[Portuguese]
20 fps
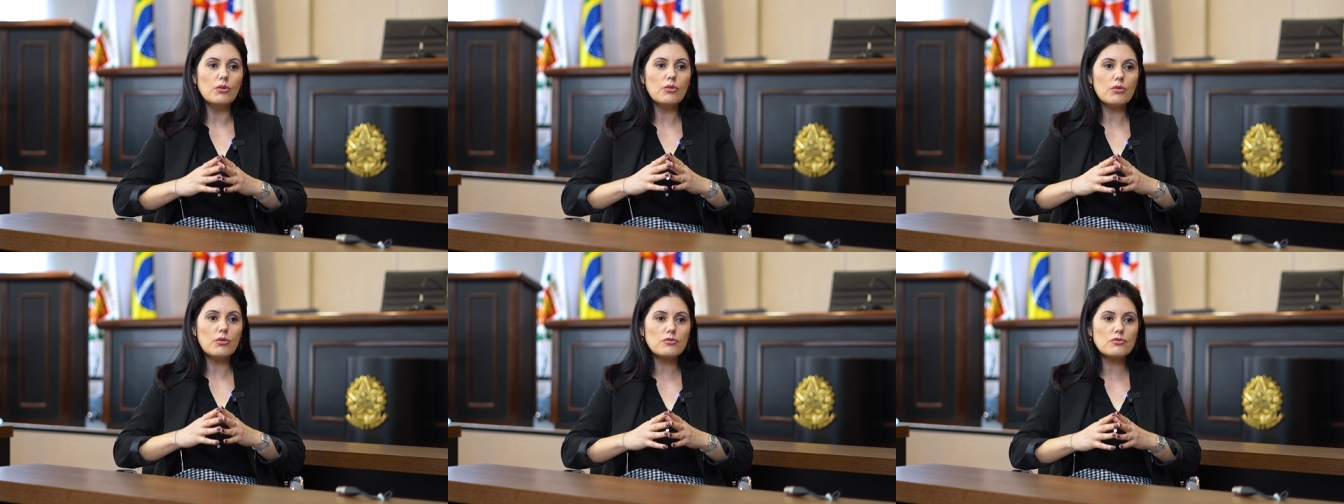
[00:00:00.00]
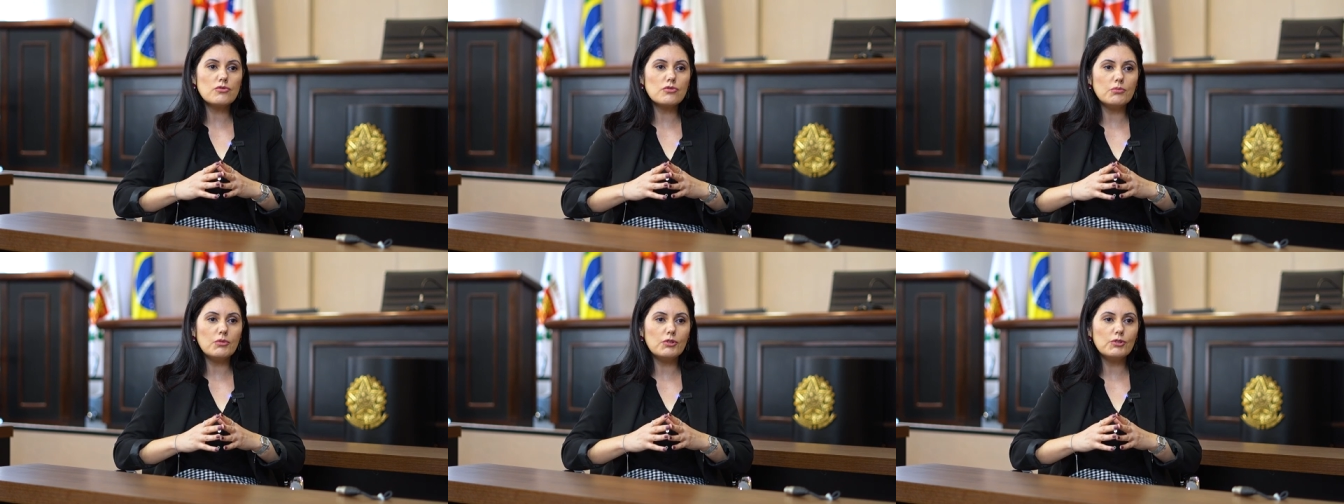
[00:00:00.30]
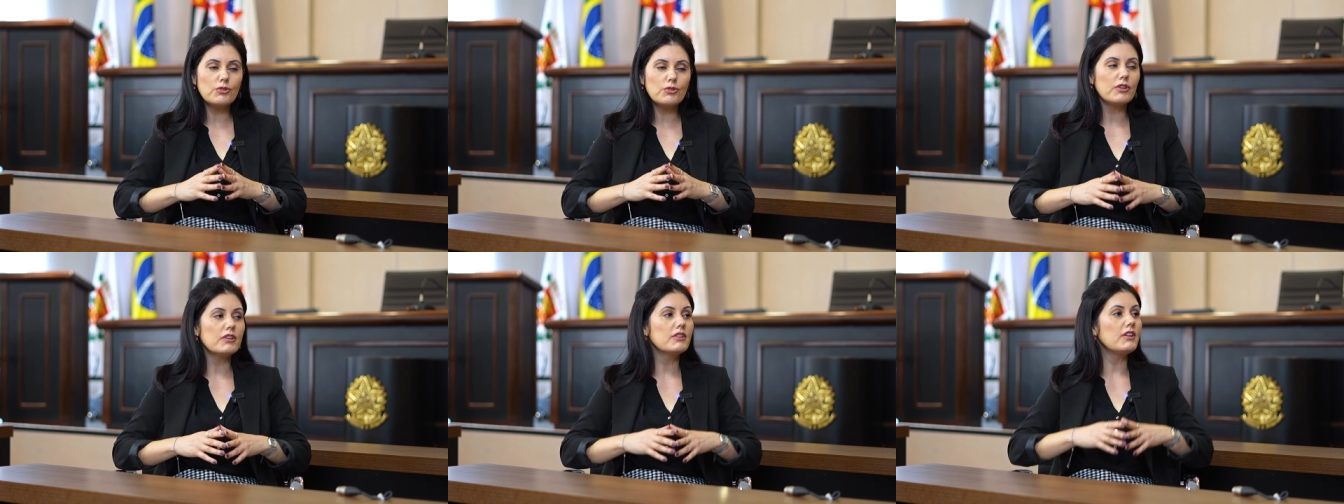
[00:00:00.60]
O
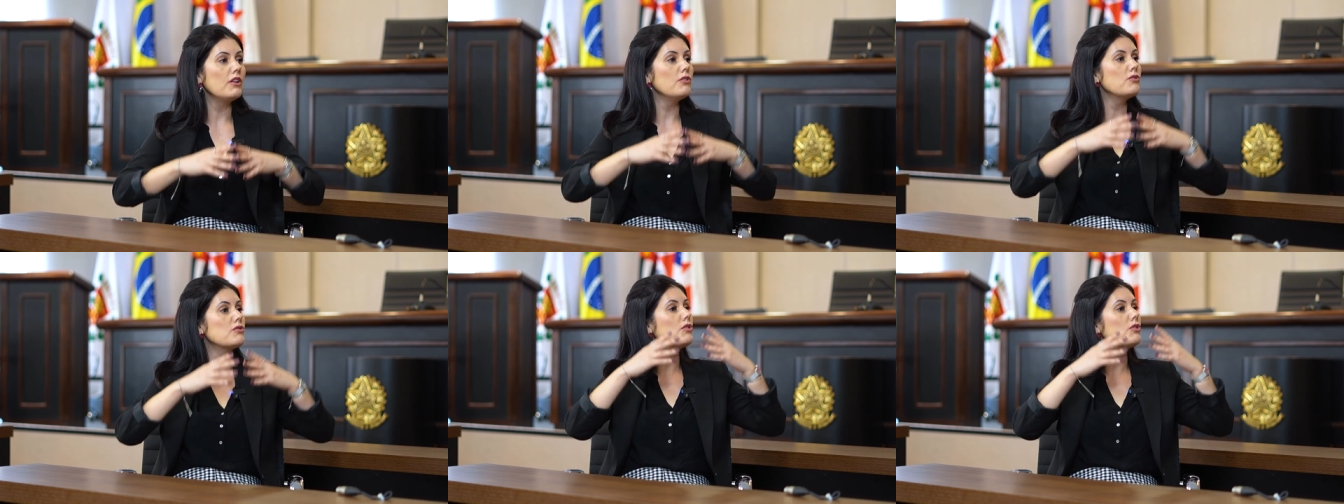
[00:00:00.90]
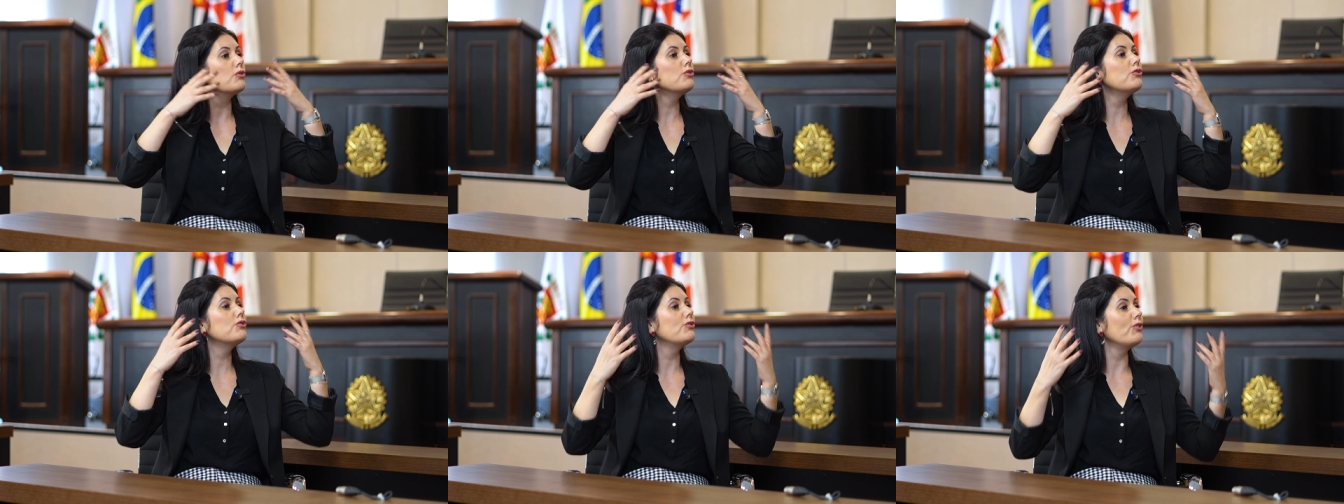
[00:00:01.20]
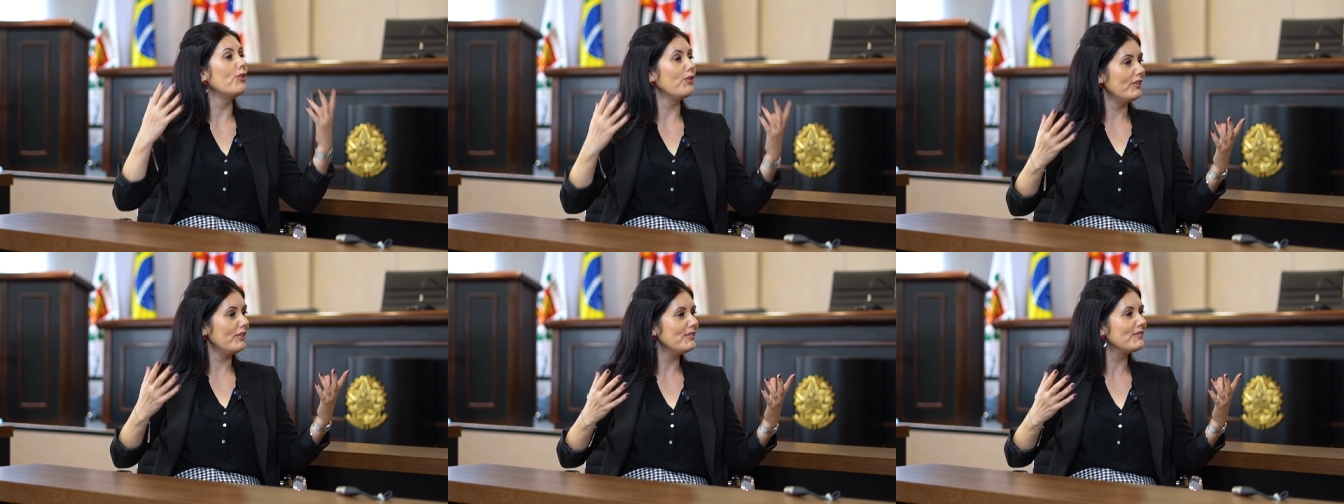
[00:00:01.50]
consumidor tem o seu
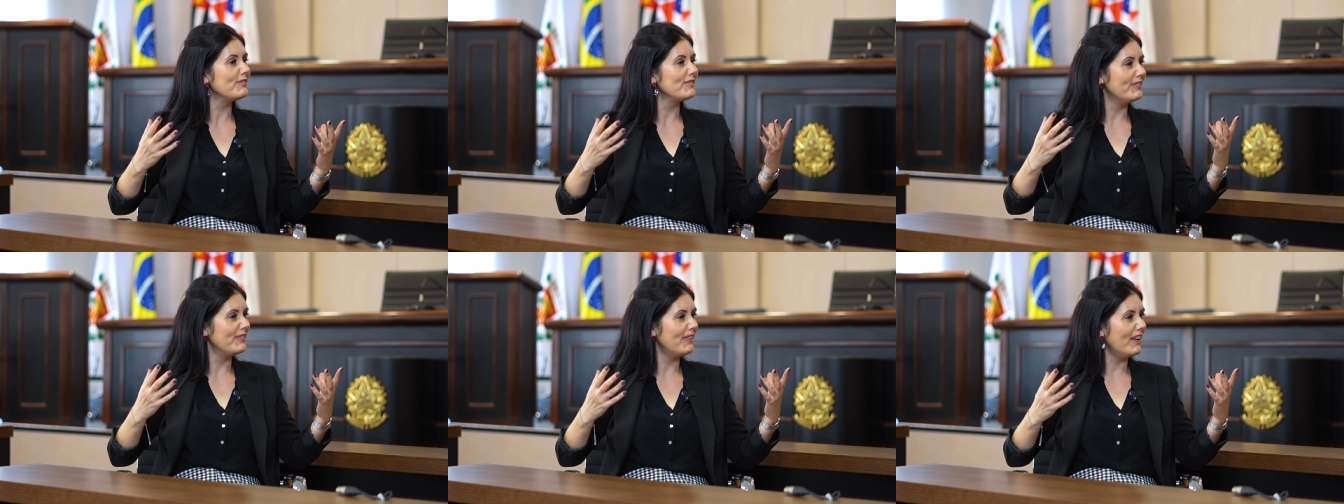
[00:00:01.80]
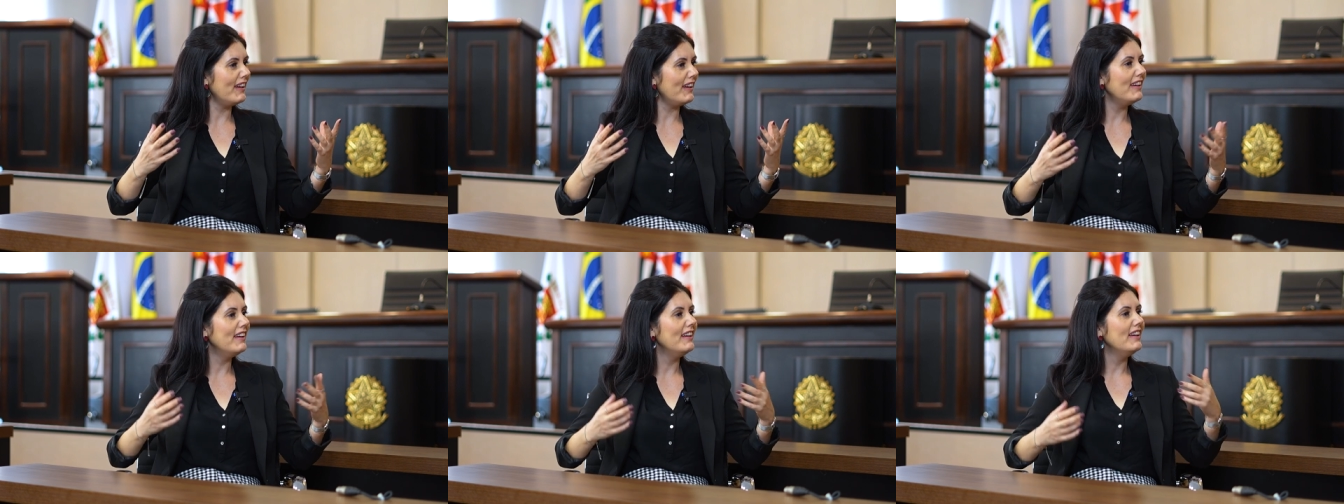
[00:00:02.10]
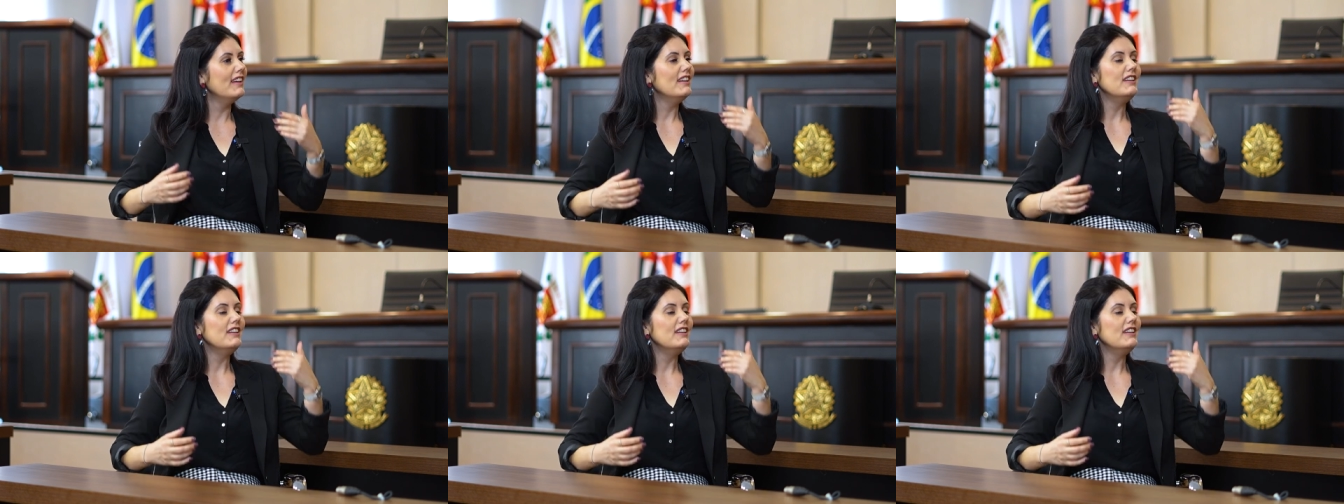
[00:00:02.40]
sonho, não é?